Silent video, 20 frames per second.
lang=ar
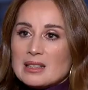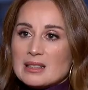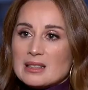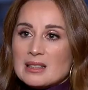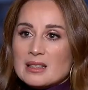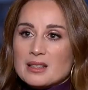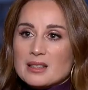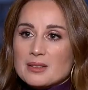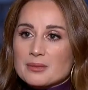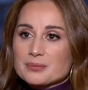
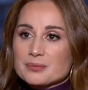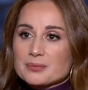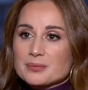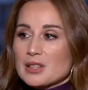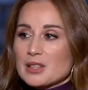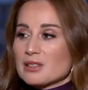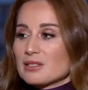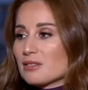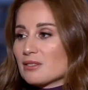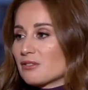ثاني
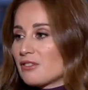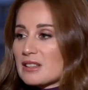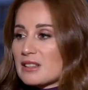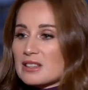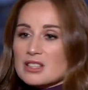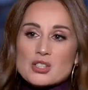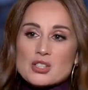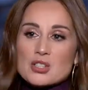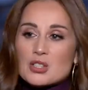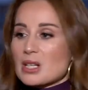
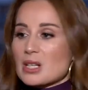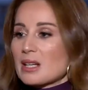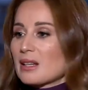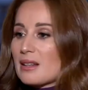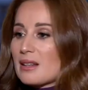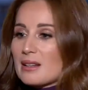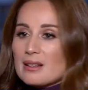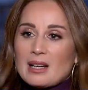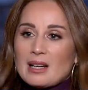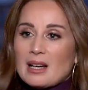نفتش
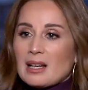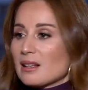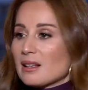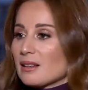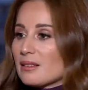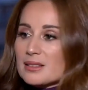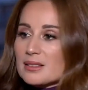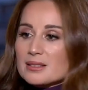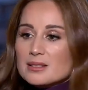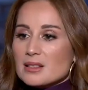
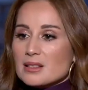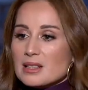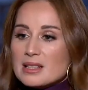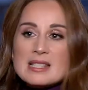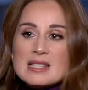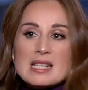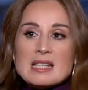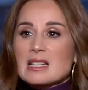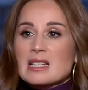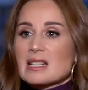على
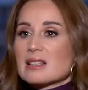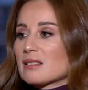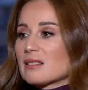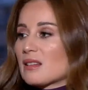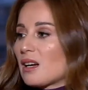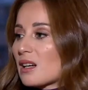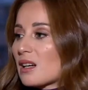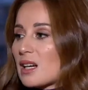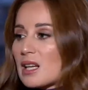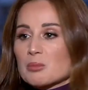انسانيتنا
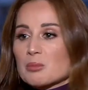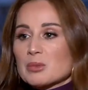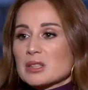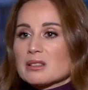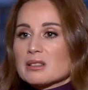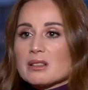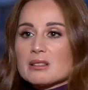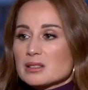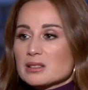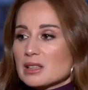على
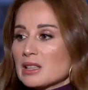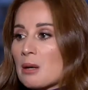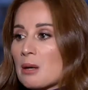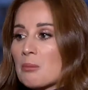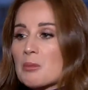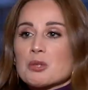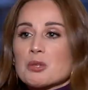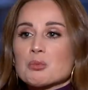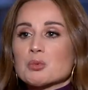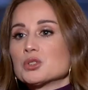كرامتنا
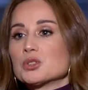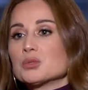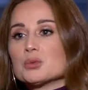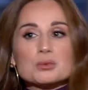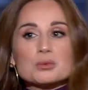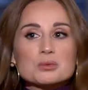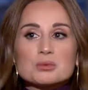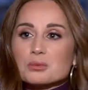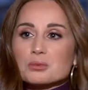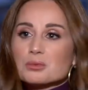نلملم
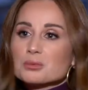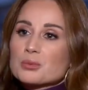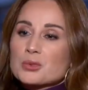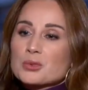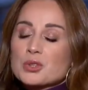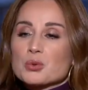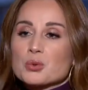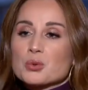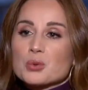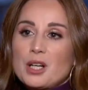
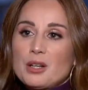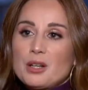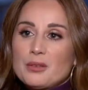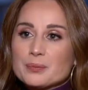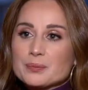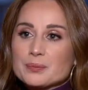ونروح